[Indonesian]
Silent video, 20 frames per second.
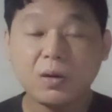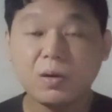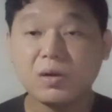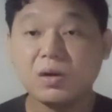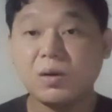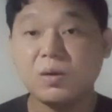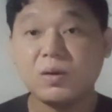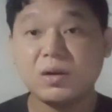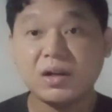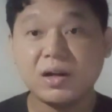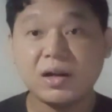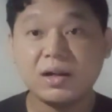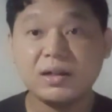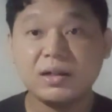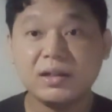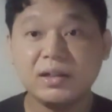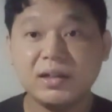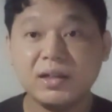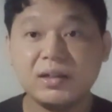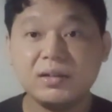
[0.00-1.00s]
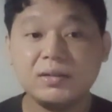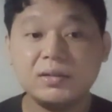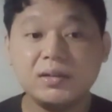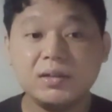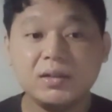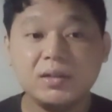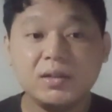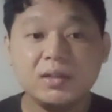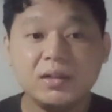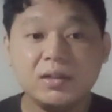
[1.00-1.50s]
orang-orang ada yang
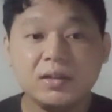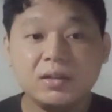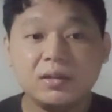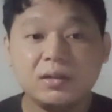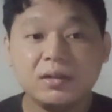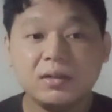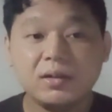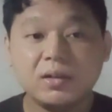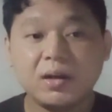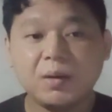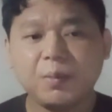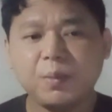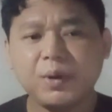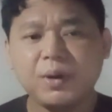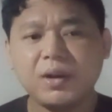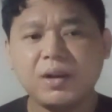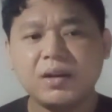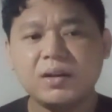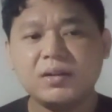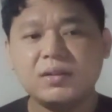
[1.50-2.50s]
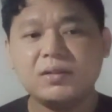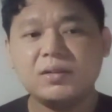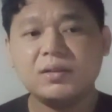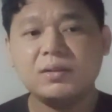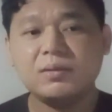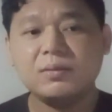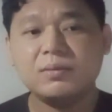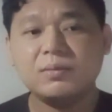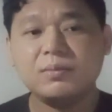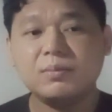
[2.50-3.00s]
apa ya
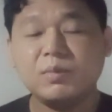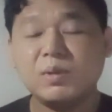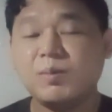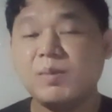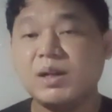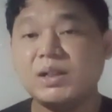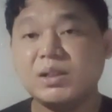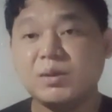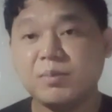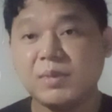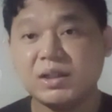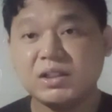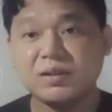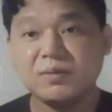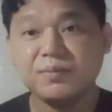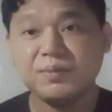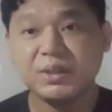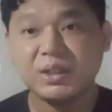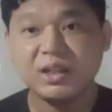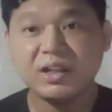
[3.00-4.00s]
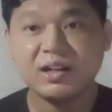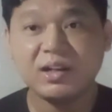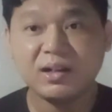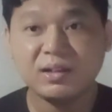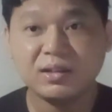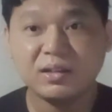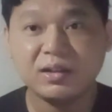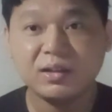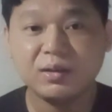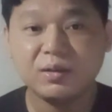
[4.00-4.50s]
bermacam-macam
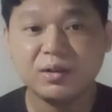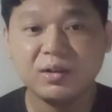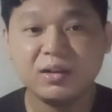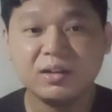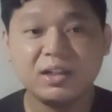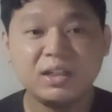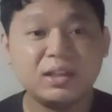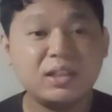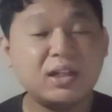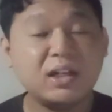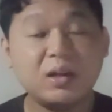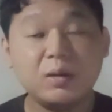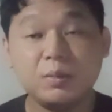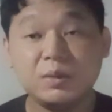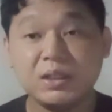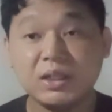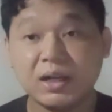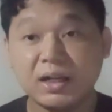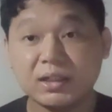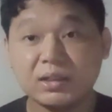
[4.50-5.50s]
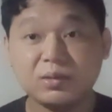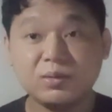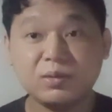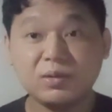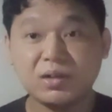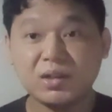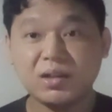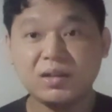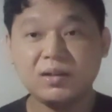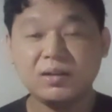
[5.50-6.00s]
pikirannya gitu kan kita nggak bisa
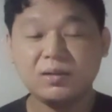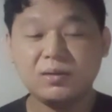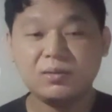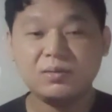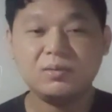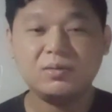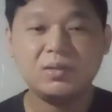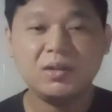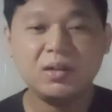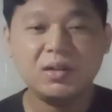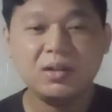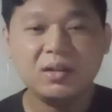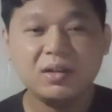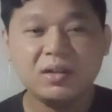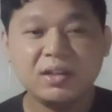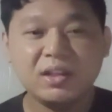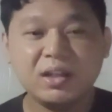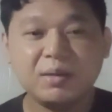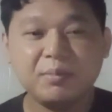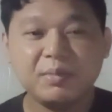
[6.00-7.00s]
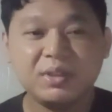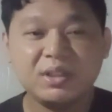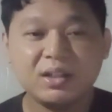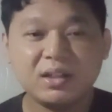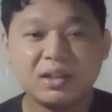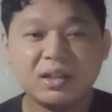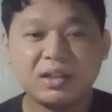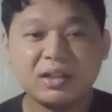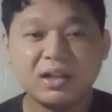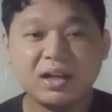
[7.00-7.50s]
atur kayak gitu yang
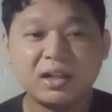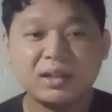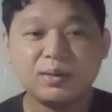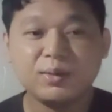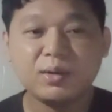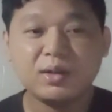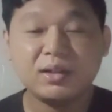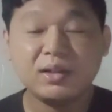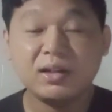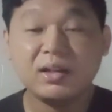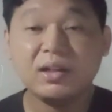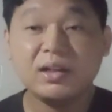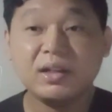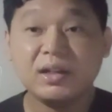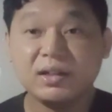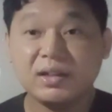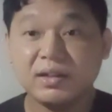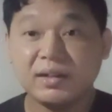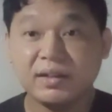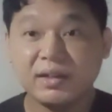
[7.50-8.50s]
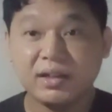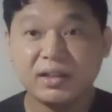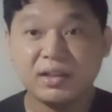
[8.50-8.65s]
bisa kita atur adalah ya diri